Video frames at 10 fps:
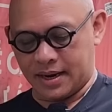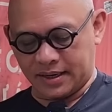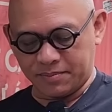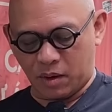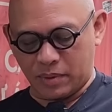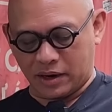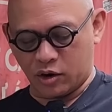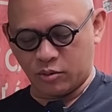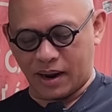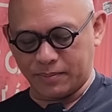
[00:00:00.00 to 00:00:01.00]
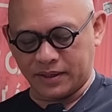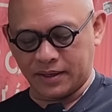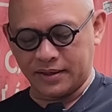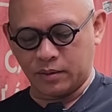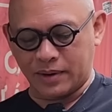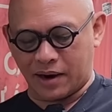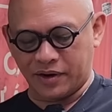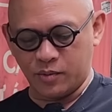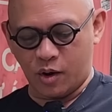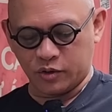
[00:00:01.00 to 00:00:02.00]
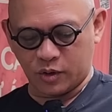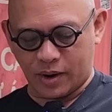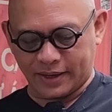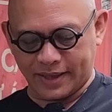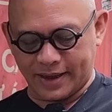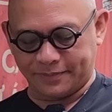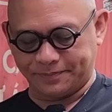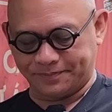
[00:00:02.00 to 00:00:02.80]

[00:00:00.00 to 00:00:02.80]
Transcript: Rất mong bà con cô bác mình đến đông đảo để ủng hộ cho ngoại nha.